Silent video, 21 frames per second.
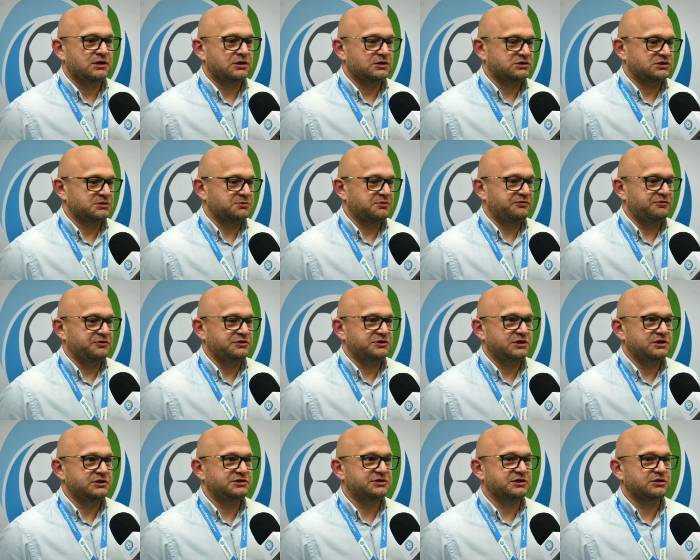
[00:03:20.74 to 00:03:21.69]
żeby
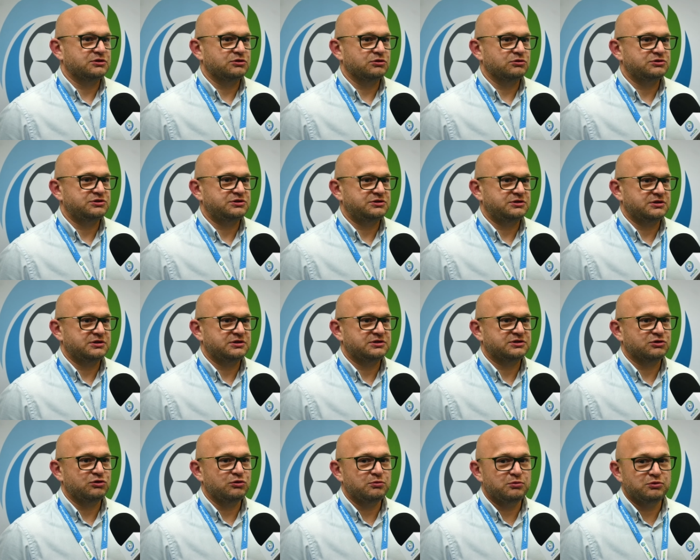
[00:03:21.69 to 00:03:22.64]
widzieli, że ktoś
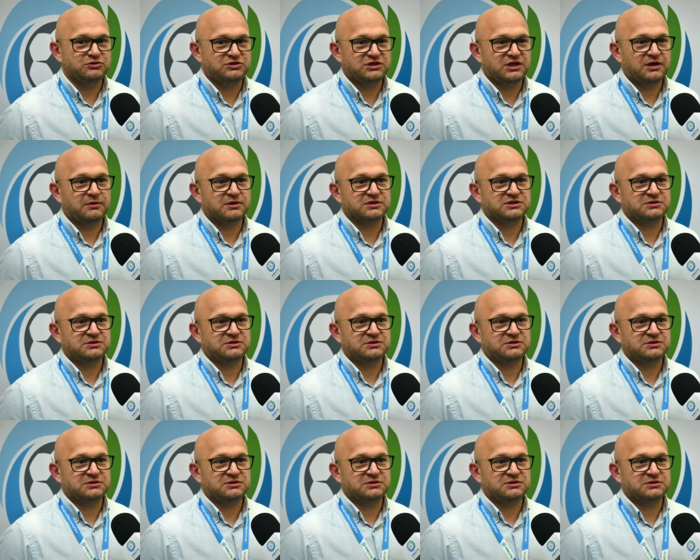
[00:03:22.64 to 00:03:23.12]
z klubu działa,